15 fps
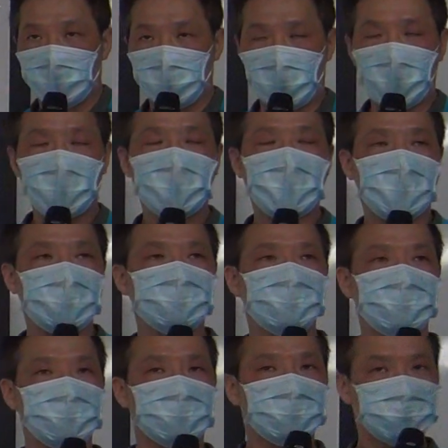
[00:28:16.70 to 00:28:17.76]
王良
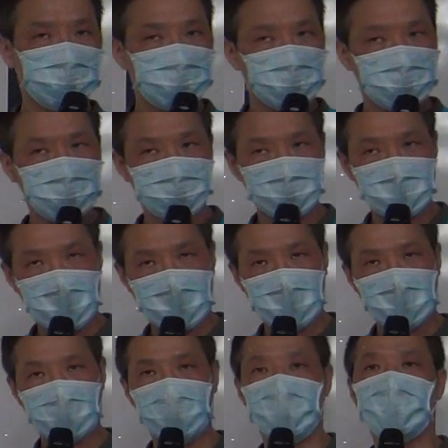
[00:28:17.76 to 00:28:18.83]
是中国古代
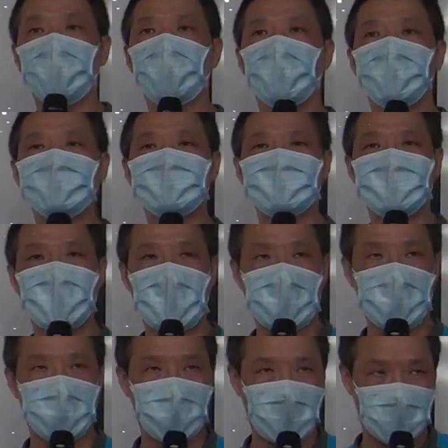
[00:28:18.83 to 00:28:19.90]
很会驾
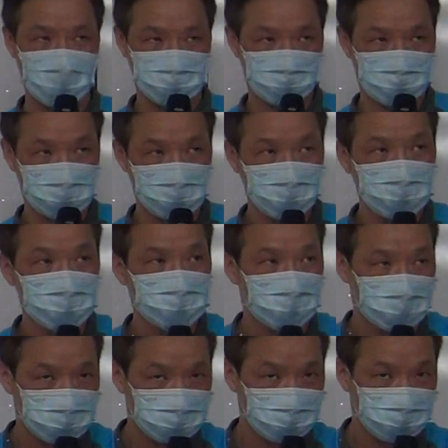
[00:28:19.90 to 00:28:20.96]
马车的人。